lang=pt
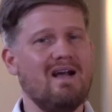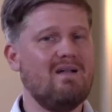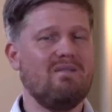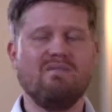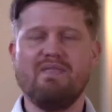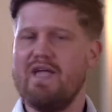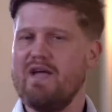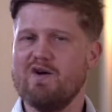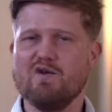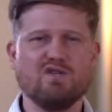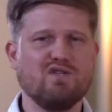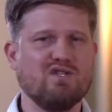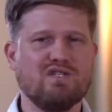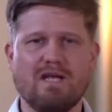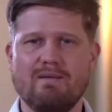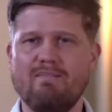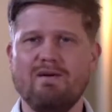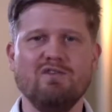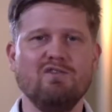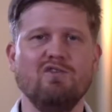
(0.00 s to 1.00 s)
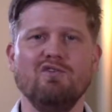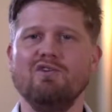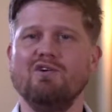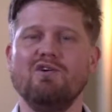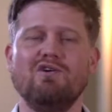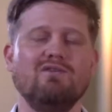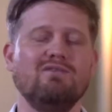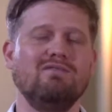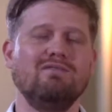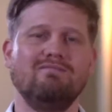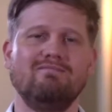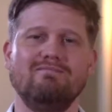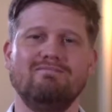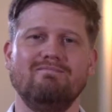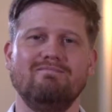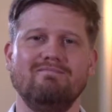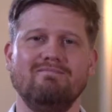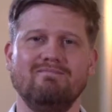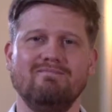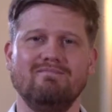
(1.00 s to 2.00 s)
Deus nos abandonou.
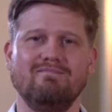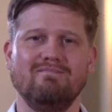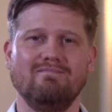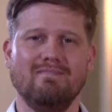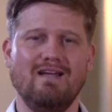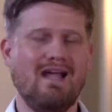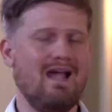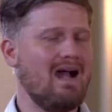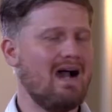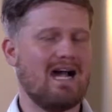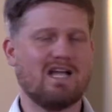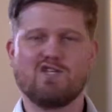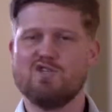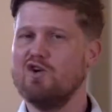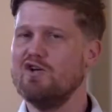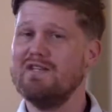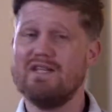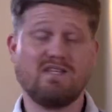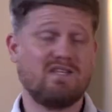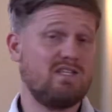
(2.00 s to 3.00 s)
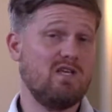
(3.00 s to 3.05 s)
As ondas